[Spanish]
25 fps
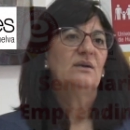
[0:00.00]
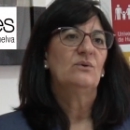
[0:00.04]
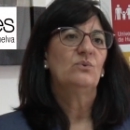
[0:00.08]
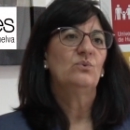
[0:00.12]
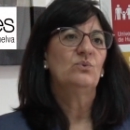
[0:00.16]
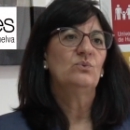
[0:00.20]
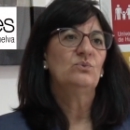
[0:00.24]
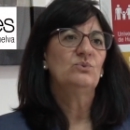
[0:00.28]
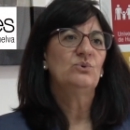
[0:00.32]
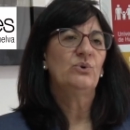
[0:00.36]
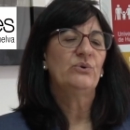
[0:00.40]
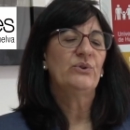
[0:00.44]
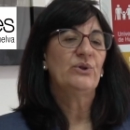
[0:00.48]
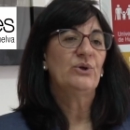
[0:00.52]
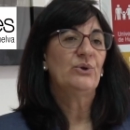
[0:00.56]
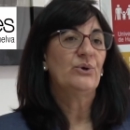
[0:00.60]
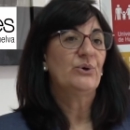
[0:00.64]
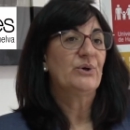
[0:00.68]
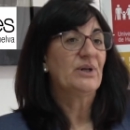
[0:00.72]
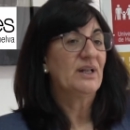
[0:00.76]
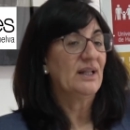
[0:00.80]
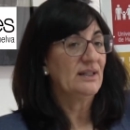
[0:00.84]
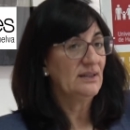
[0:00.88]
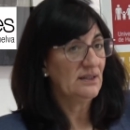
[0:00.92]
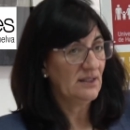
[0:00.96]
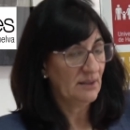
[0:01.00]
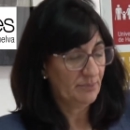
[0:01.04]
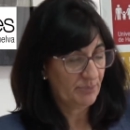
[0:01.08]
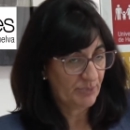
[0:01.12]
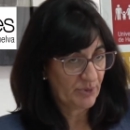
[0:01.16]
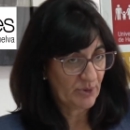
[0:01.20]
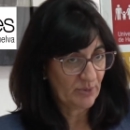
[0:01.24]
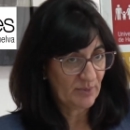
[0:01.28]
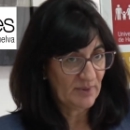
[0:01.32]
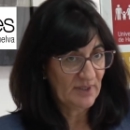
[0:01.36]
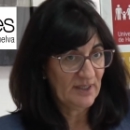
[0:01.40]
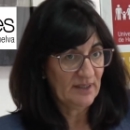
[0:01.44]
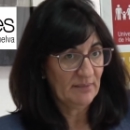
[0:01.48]
uno de los grandes
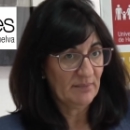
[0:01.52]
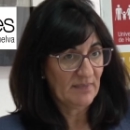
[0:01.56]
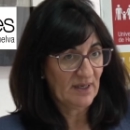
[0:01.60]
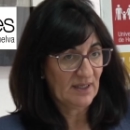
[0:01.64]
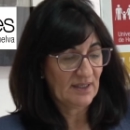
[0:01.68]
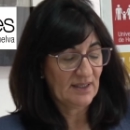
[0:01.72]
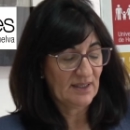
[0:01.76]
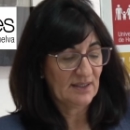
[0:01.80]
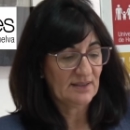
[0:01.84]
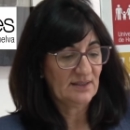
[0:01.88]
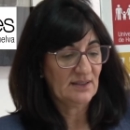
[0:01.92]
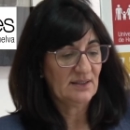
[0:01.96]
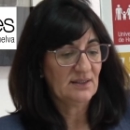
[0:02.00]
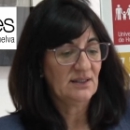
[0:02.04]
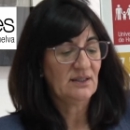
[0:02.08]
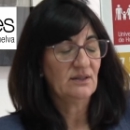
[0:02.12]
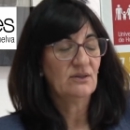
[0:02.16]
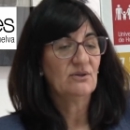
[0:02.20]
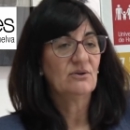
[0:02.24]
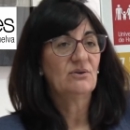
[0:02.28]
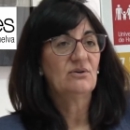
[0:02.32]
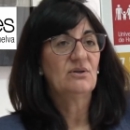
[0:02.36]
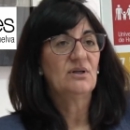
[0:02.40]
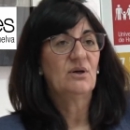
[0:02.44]
problemas que ha tenido